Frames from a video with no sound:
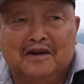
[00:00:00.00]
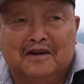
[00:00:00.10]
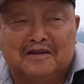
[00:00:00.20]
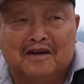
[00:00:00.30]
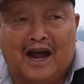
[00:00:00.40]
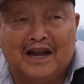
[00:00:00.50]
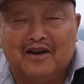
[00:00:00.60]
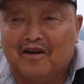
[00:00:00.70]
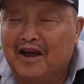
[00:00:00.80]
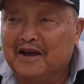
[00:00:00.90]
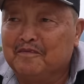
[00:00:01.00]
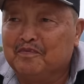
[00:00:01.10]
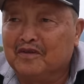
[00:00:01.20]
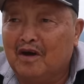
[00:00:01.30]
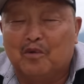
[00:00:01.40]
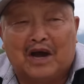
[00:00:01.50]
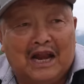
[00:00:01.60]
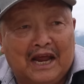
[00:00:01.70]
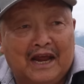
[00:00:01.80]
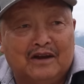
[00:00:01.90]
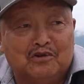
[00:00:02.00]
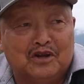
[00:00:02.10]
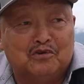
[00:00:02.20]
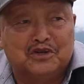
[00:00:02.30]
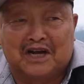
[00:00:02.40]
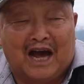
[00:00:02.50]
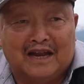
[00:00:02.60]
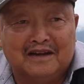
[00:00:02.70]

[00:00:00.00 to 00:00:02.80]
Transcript: nụ tự hai đi nó lại có một lê nụ của được cũng chỉ